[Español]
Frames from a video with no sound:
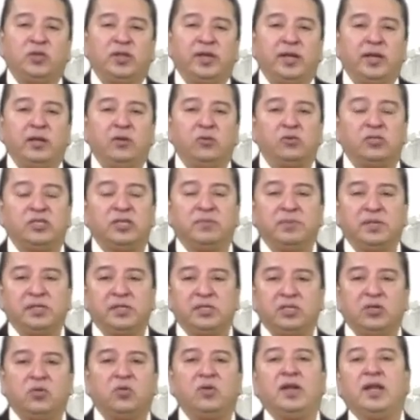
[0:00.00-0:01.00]
de que no se
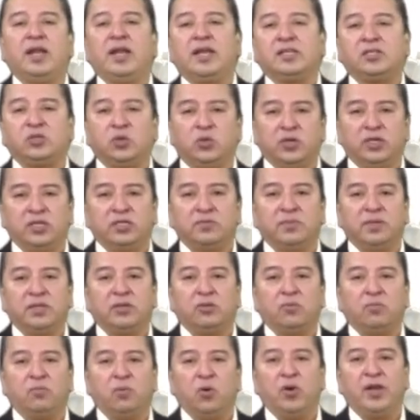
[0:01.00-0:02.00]
mencionen las zonas
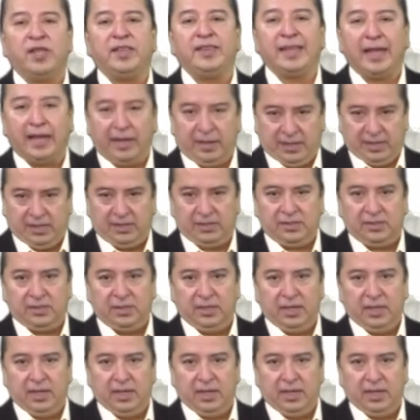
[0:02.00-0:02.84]
metropolitanas